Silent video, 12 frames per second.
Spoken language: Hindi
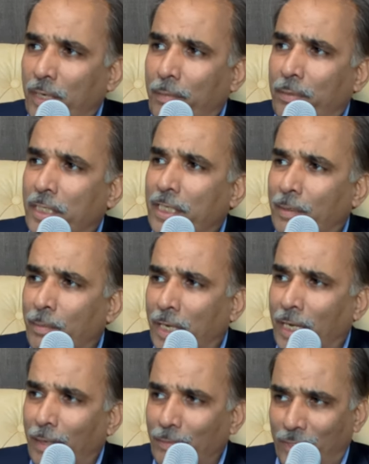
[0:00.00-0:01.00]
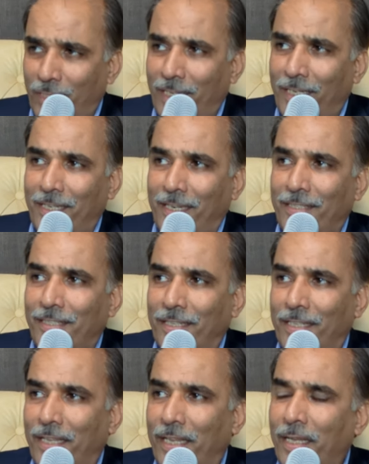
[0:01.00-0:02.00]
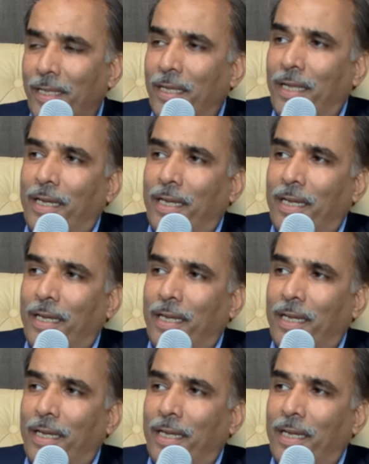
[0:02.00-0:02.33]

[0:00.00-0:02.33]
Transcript: ब्लड प्रेशर के बगैर हम ज़िंदा ही नहीं रह सकते हैं